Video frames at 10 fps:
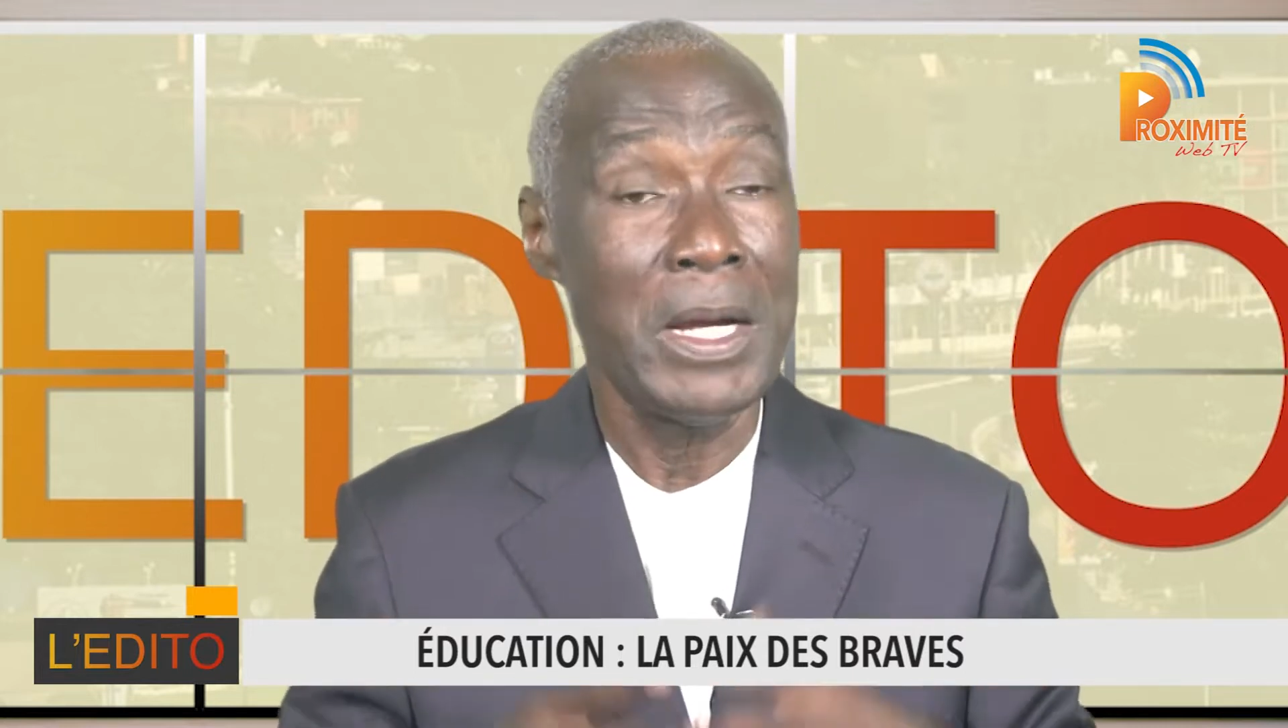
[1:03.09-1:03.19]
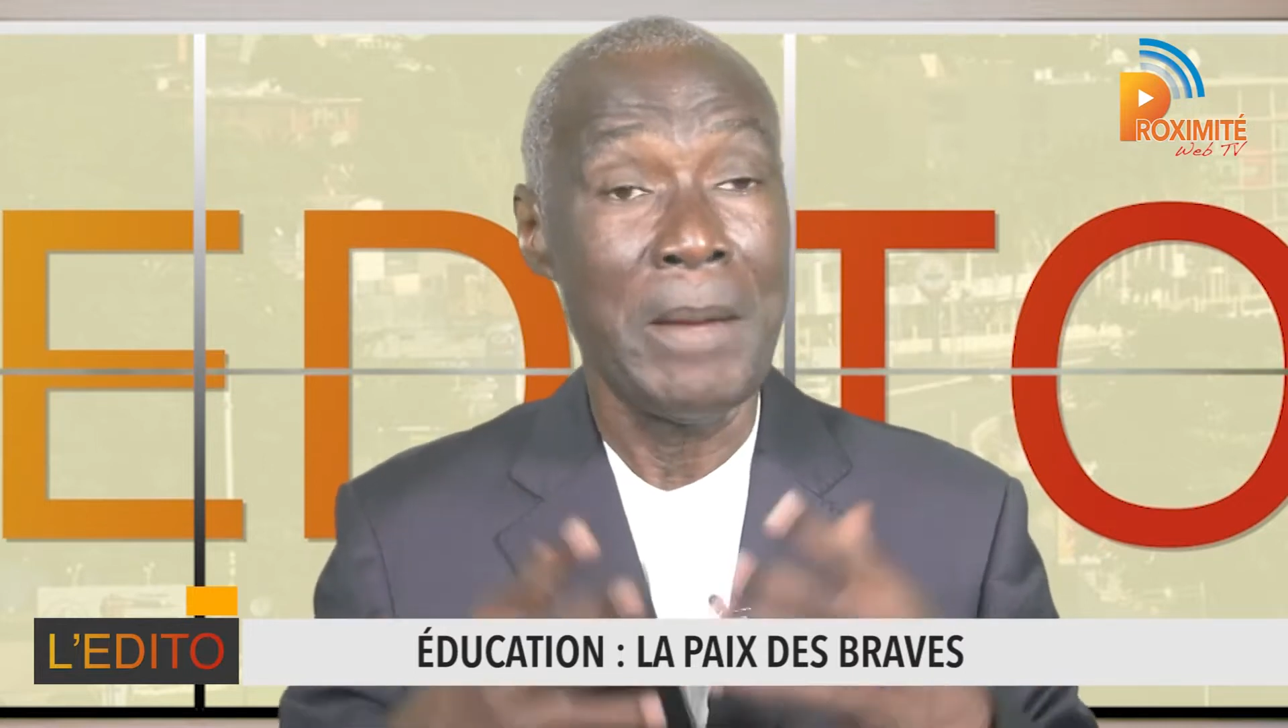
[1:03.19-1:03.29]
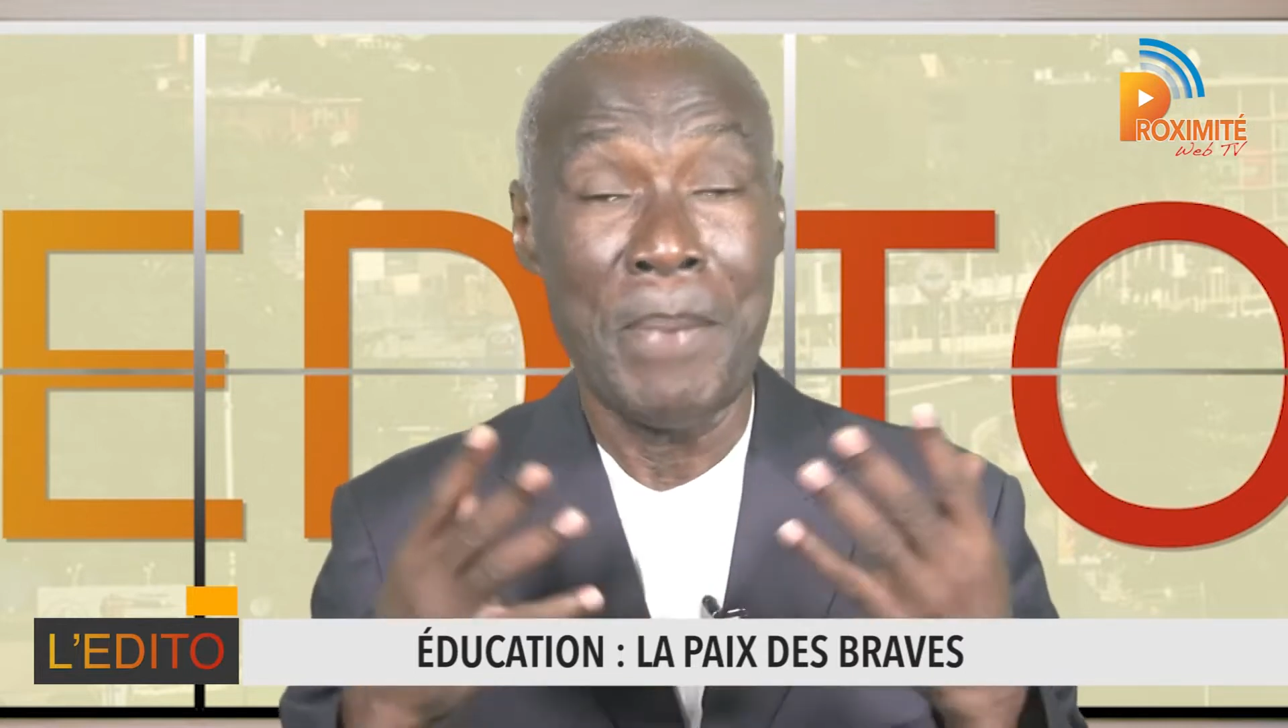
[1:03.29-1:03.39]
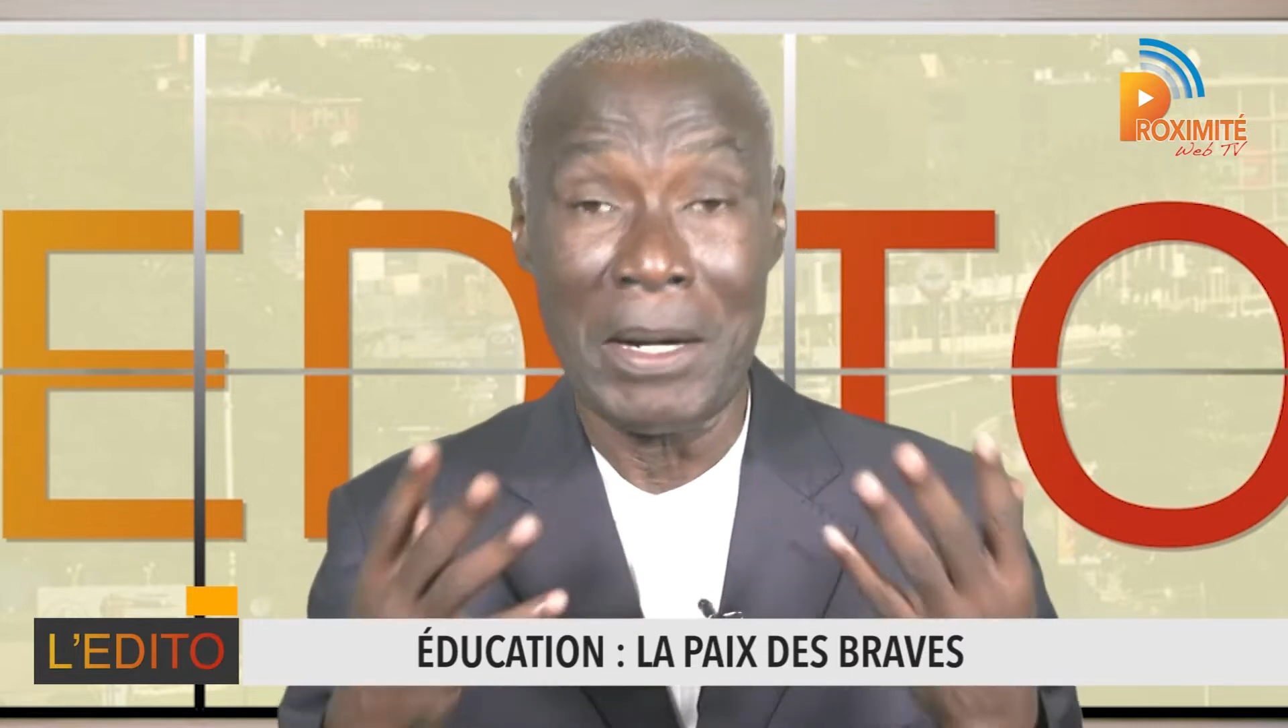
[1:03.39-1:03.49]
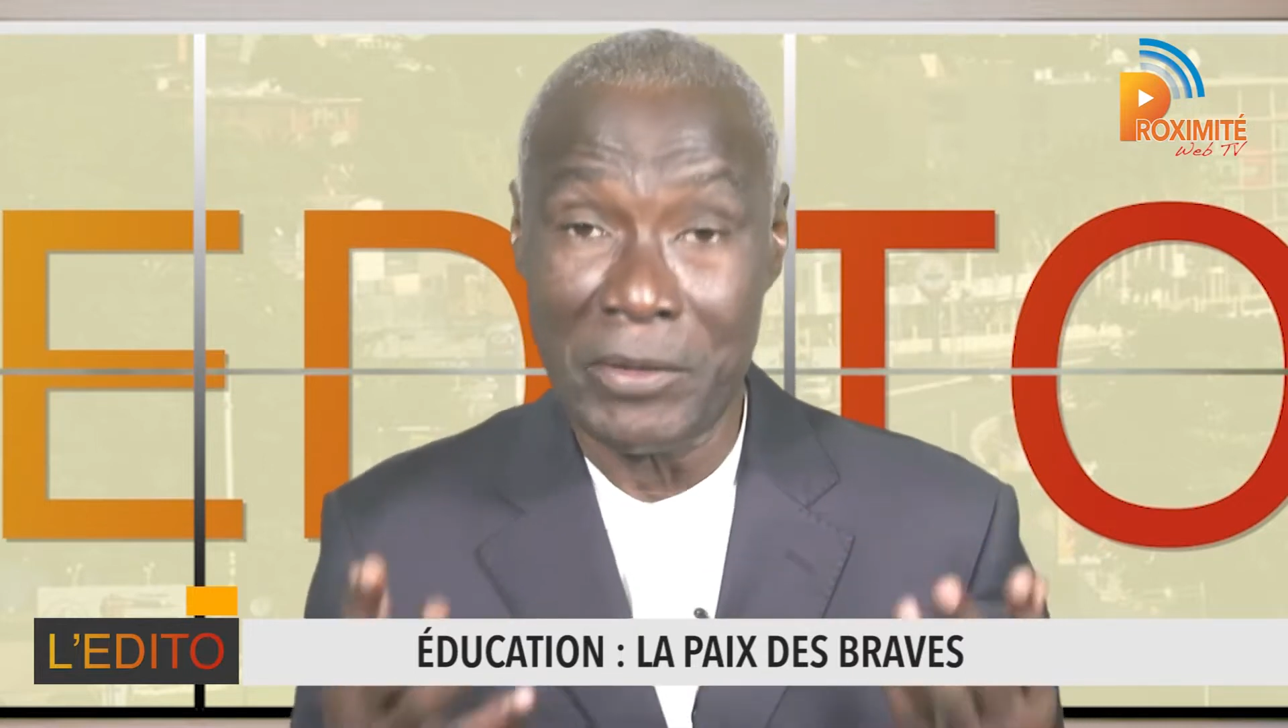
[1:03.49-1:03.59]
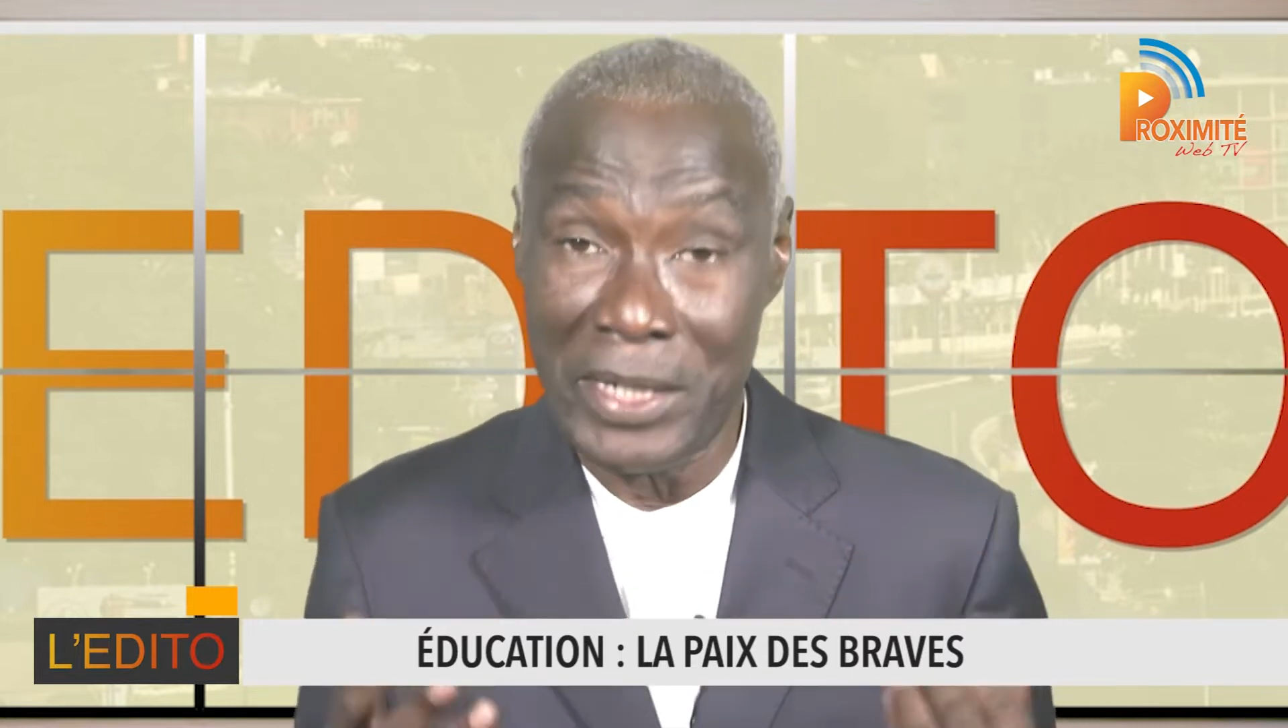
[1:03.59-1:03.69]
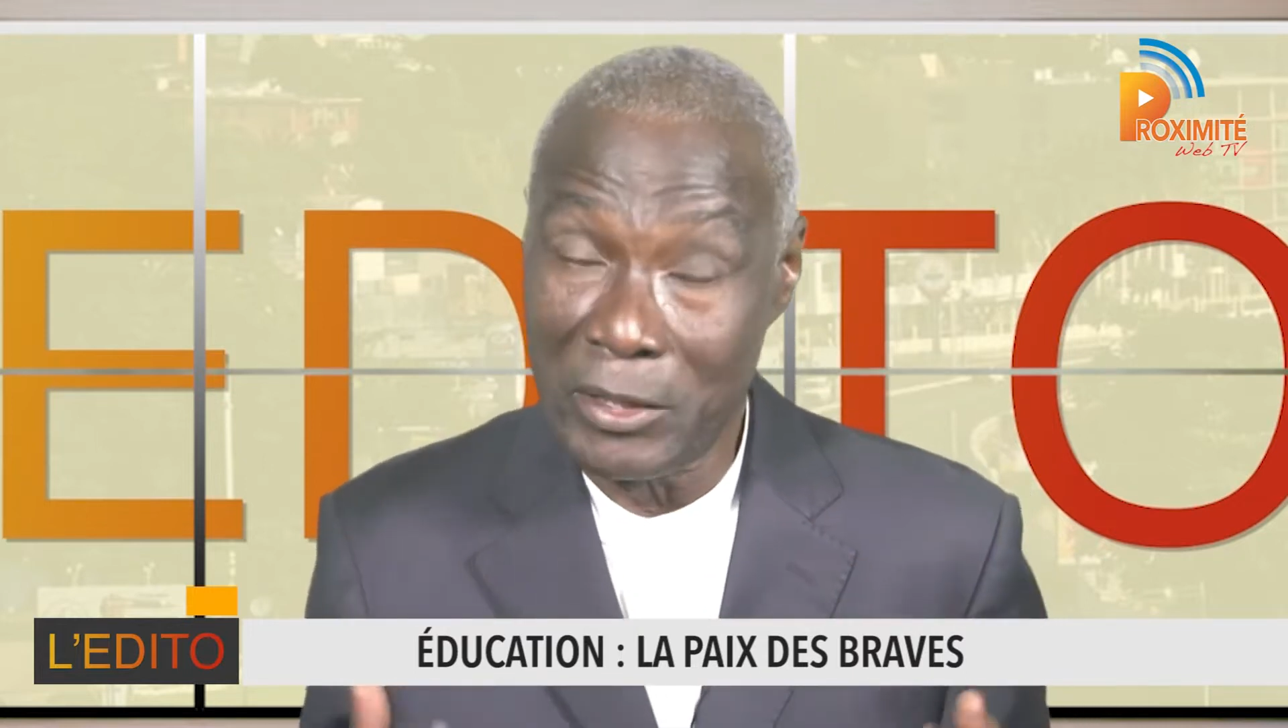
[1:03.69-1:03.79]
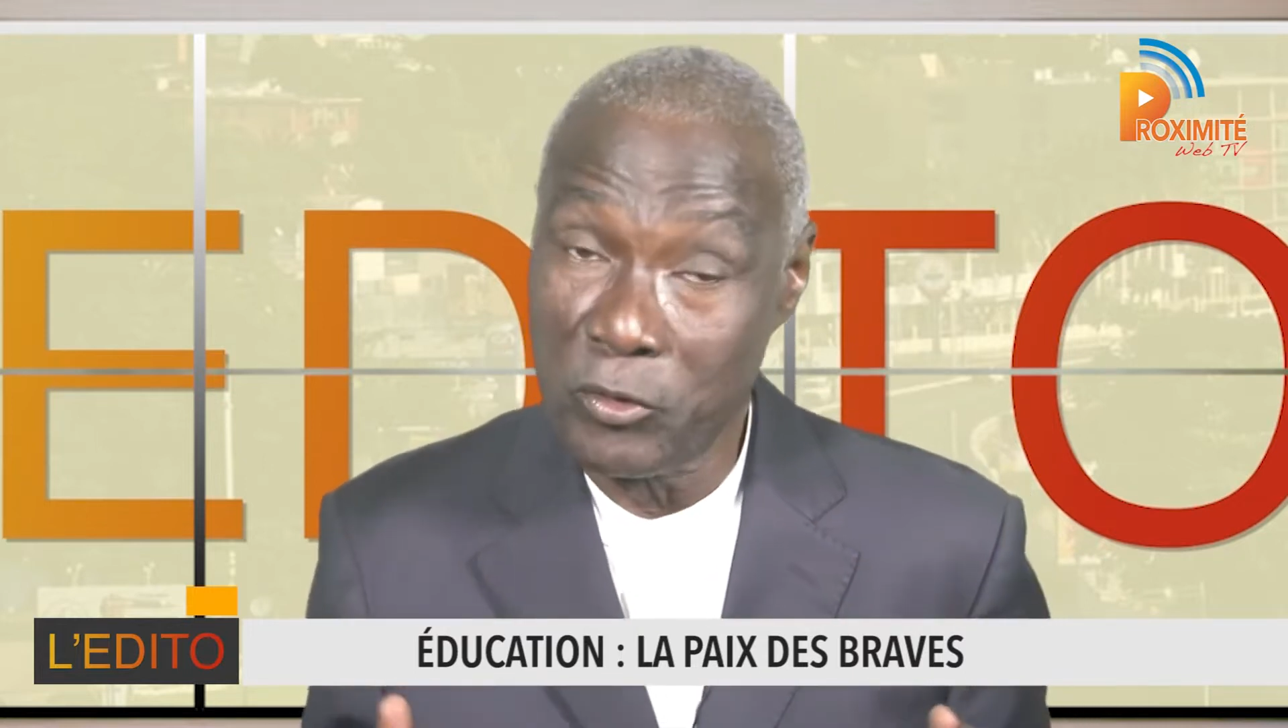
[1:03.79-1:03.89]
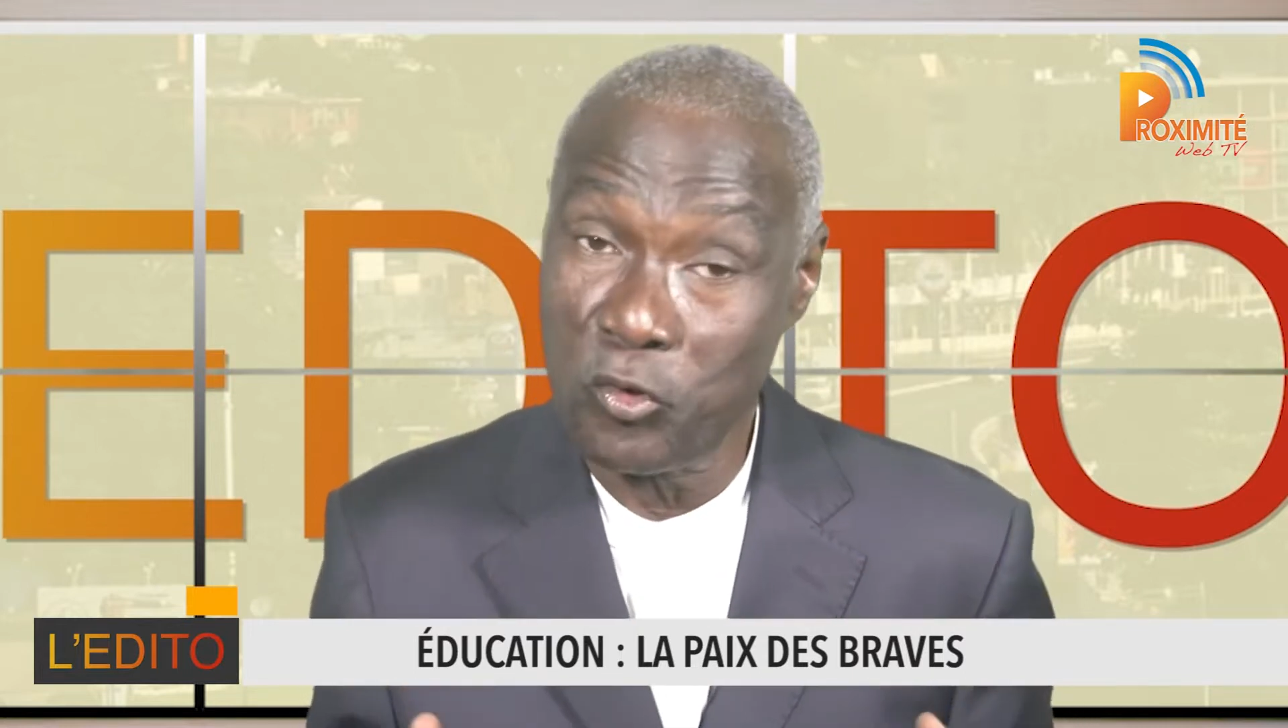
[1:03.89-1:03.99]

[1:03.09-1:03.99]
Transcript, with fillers: les partenaires